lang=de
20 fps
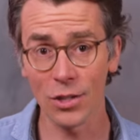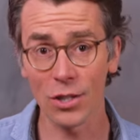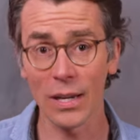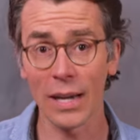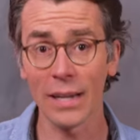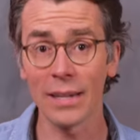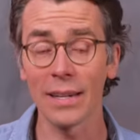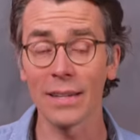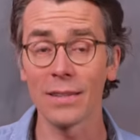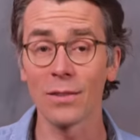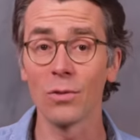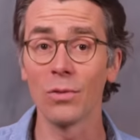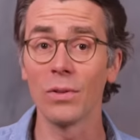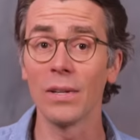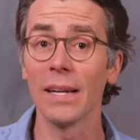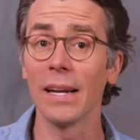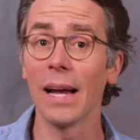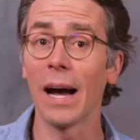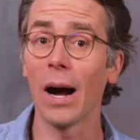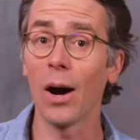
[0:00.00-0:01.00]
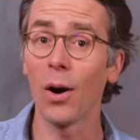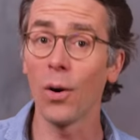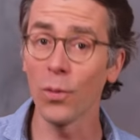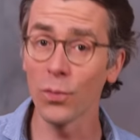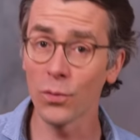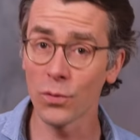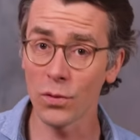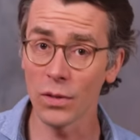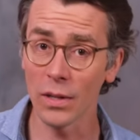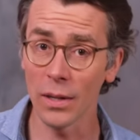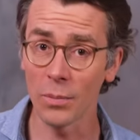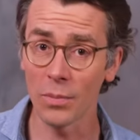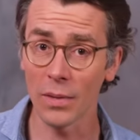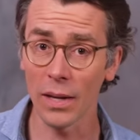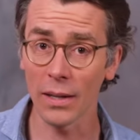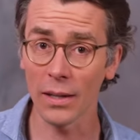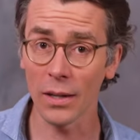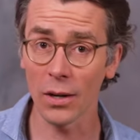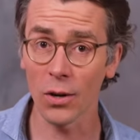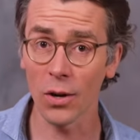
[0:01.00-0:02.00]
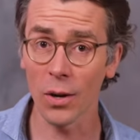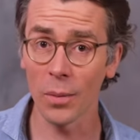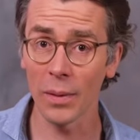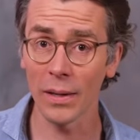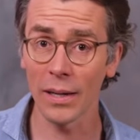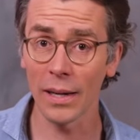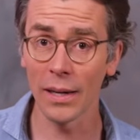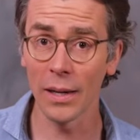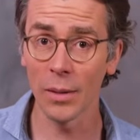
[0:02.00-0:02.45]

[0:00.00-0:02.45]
Statt das Gluten aufzunehmen, denkt der Körper dann